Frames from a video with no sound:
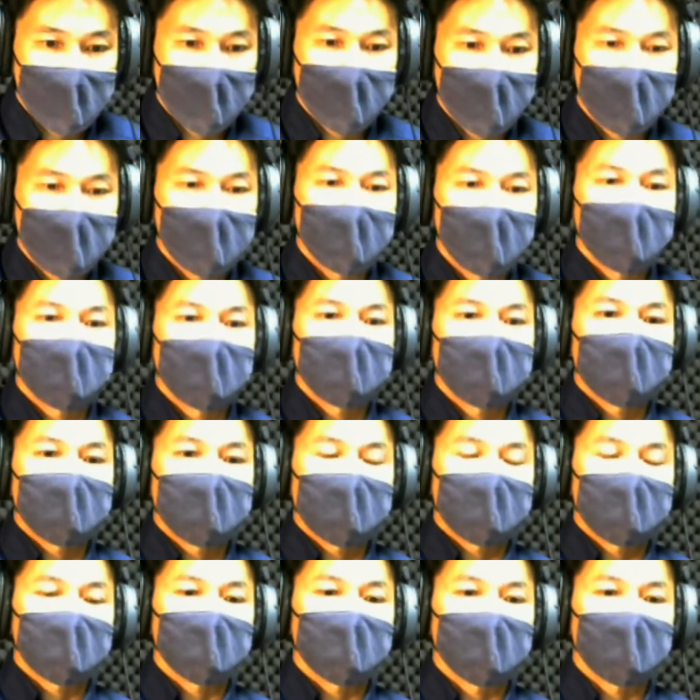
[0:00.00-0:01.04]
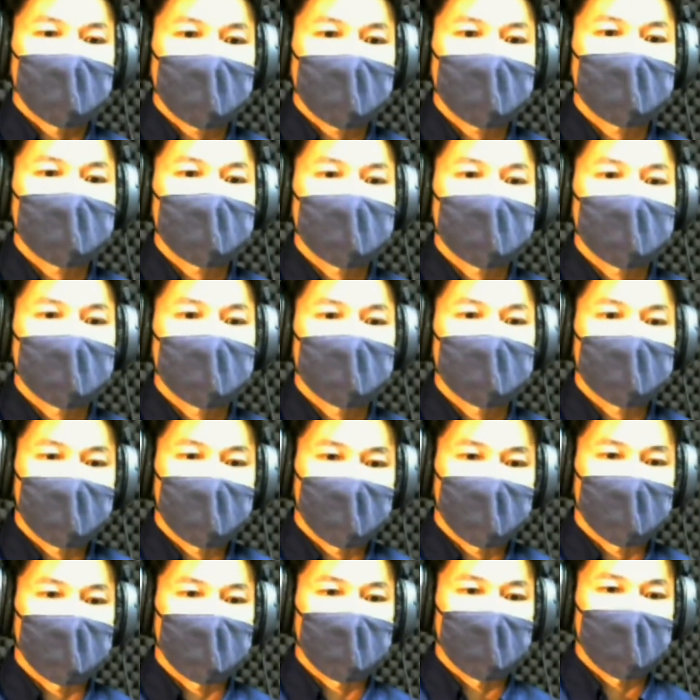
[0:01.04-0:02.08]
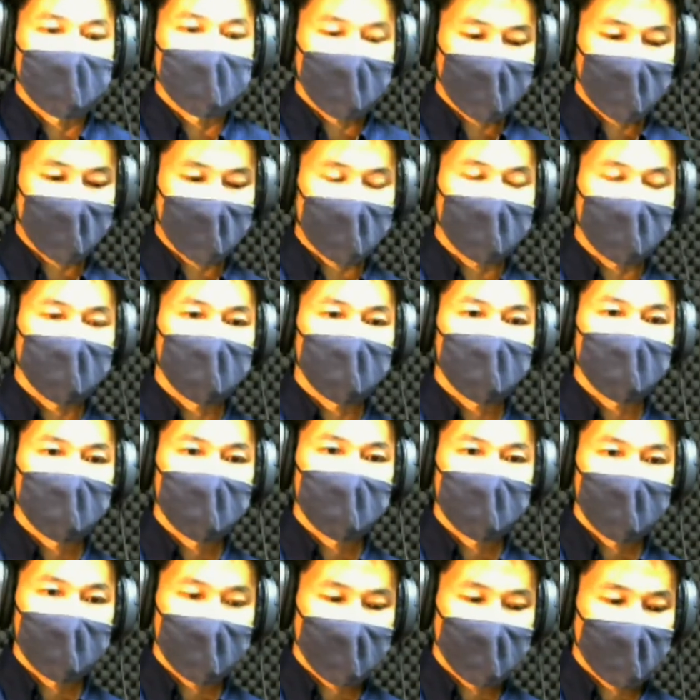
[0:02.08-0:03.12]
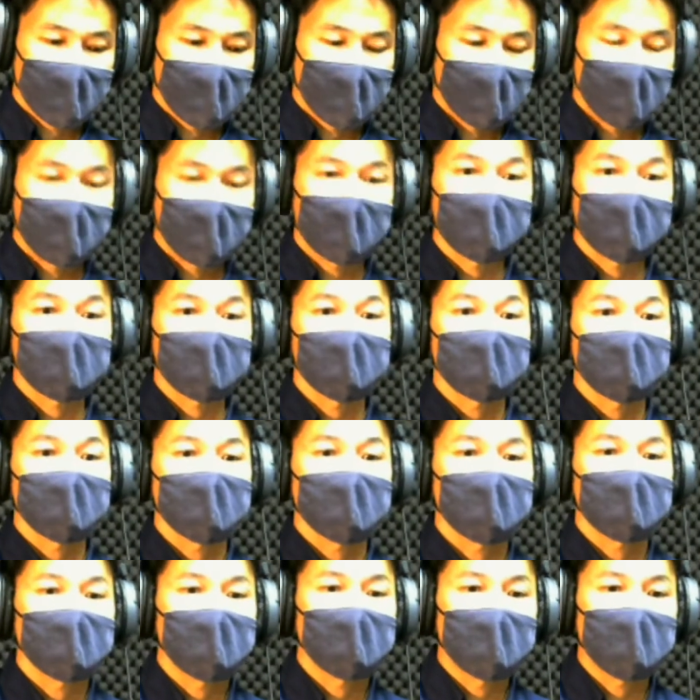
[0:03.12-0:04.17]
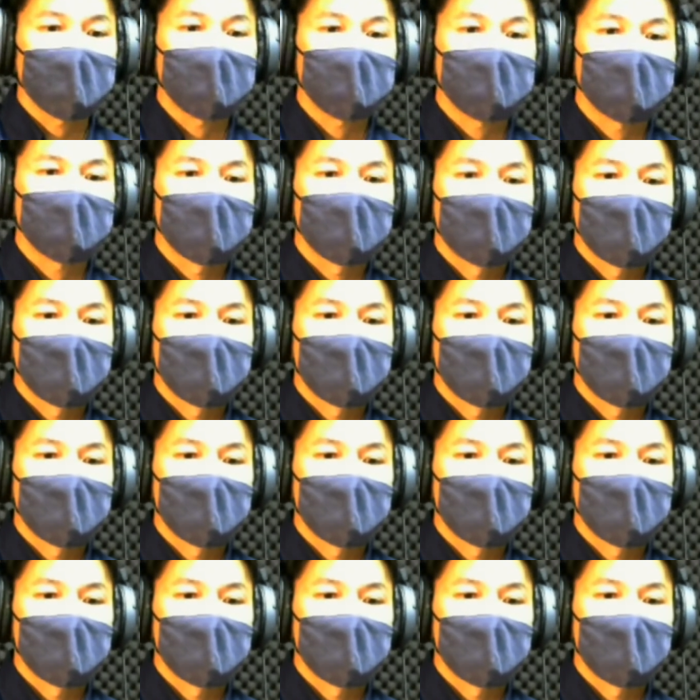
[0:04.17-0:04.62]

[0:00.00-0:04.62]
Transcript: きちょりラジオが始まりました進行を、